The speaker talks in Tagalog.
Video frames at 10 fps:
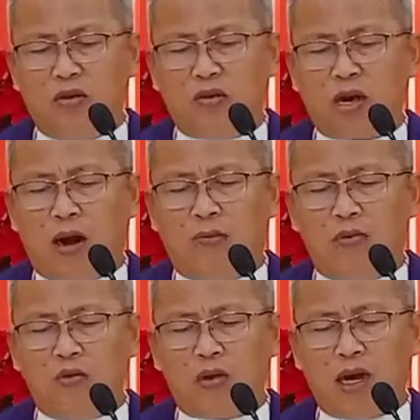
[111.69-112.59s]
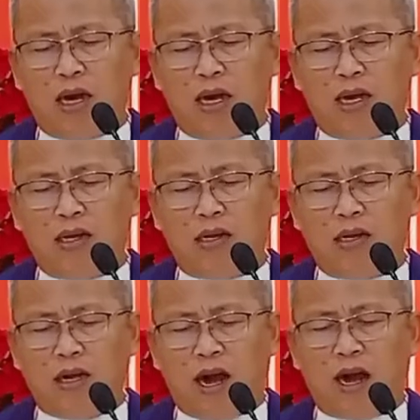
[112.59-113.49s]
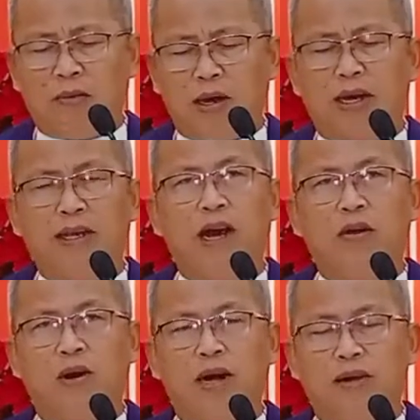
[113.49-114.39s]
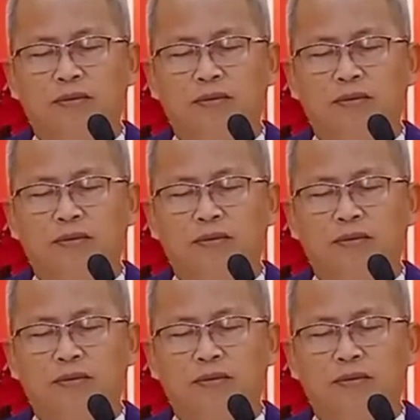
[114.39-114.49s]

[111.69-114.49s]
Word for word: ug abuga ang mga yawa.